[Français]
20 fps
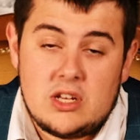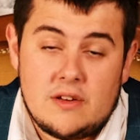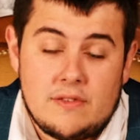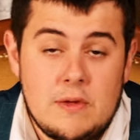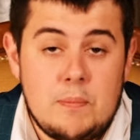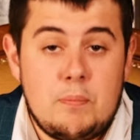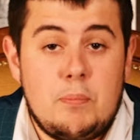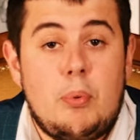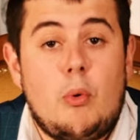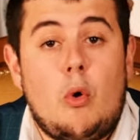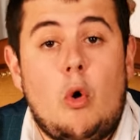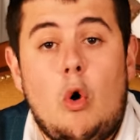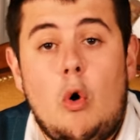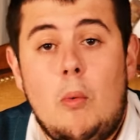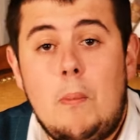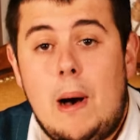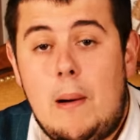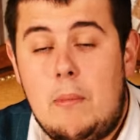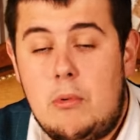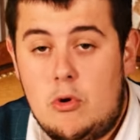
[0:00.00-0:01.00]
qui avait
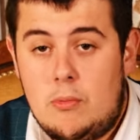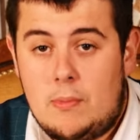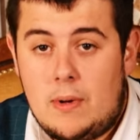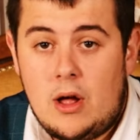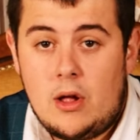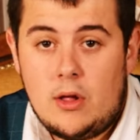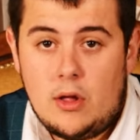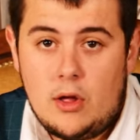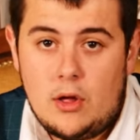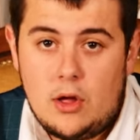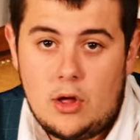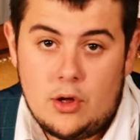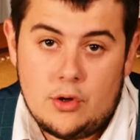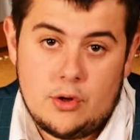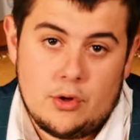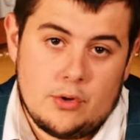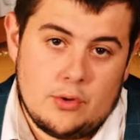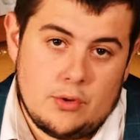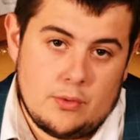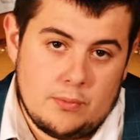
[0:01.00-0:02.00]
probablement
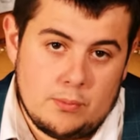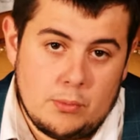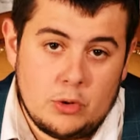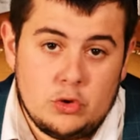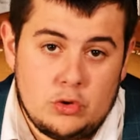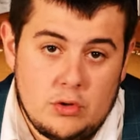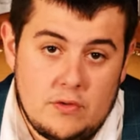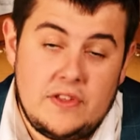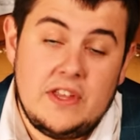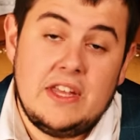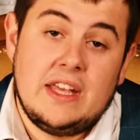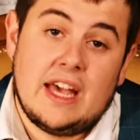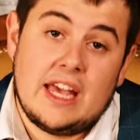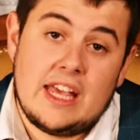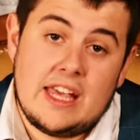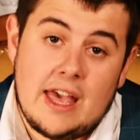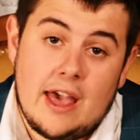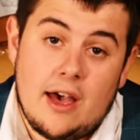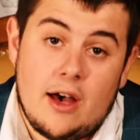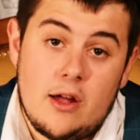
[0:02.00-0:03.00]
un mode de vie
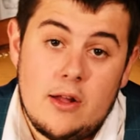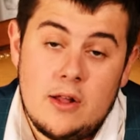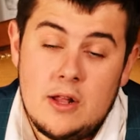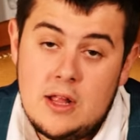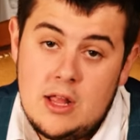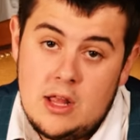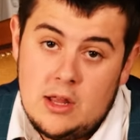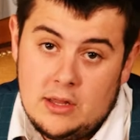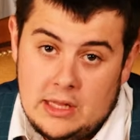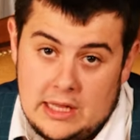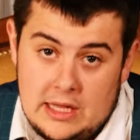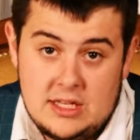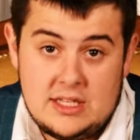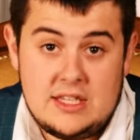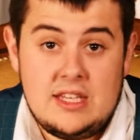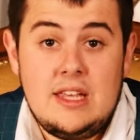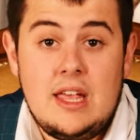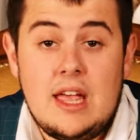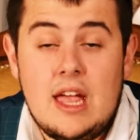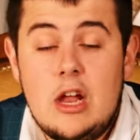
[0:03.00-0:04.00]
grégaire
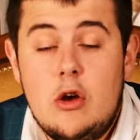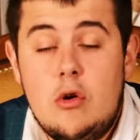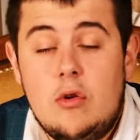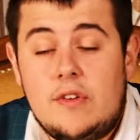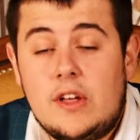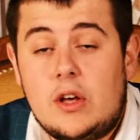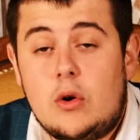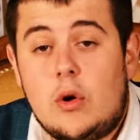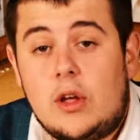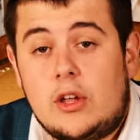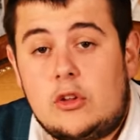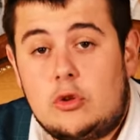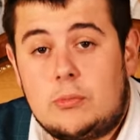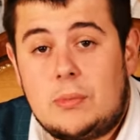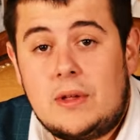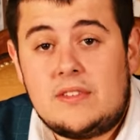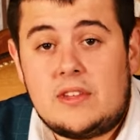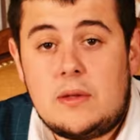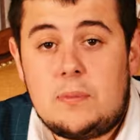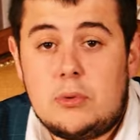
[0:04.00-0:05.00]
et qui élevait
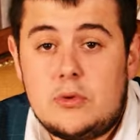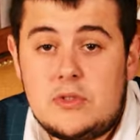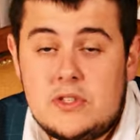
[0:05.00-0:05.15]
correctement ses